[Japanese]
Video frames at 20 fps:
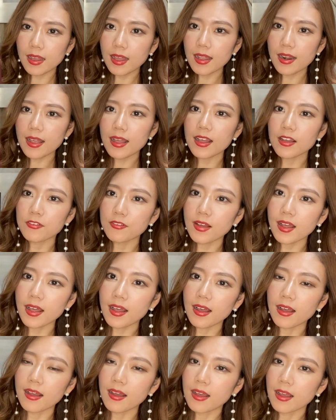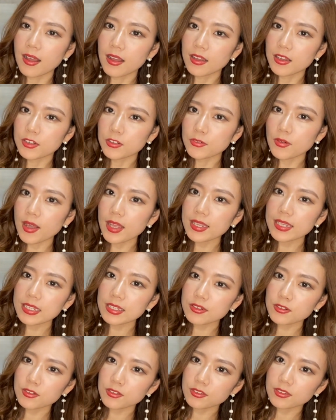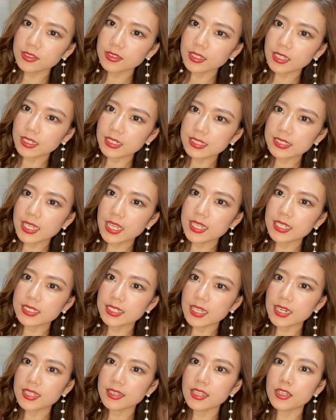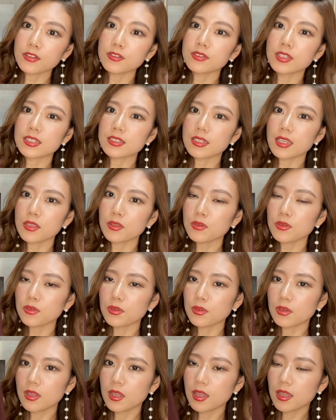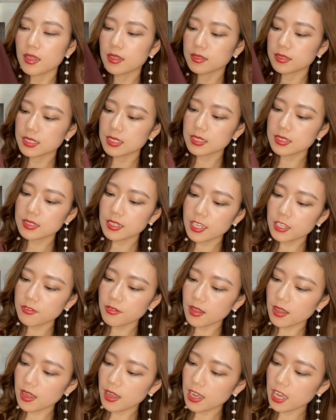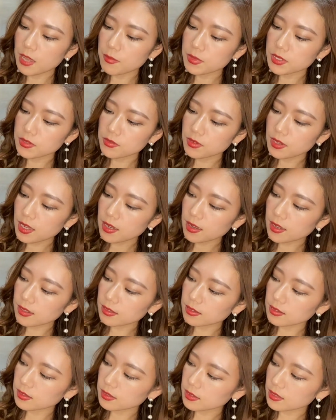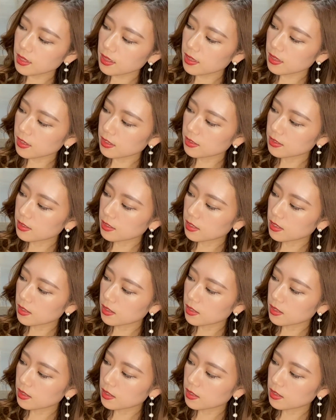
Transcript: カラーはワイン色って記載されてるんですけど、実際は赤みのがかった